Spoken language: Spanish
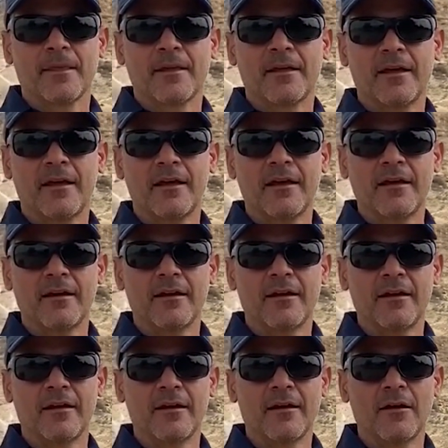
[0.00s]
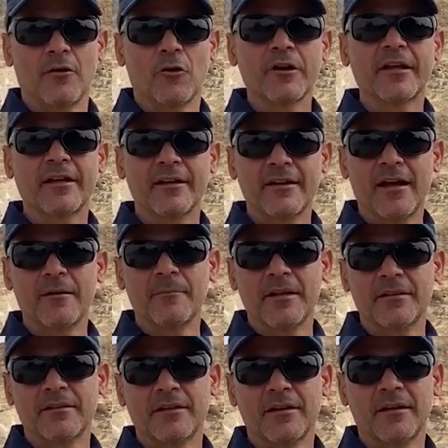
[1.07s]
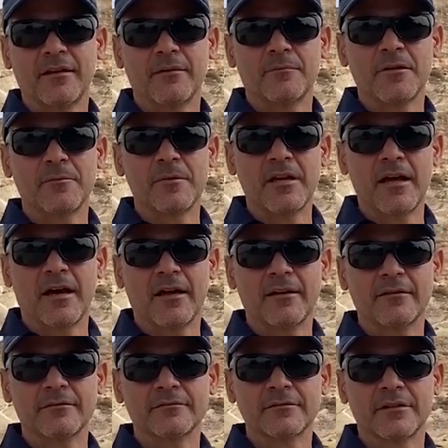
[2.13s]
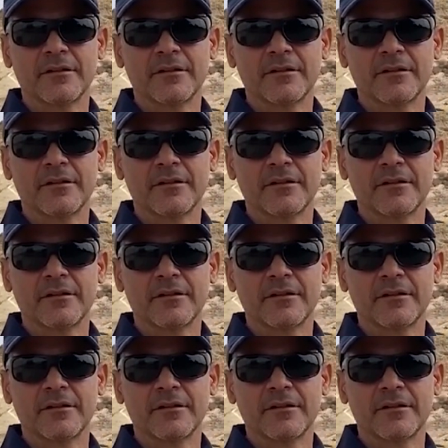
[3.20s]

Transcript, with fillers: que eh, originalmente vivían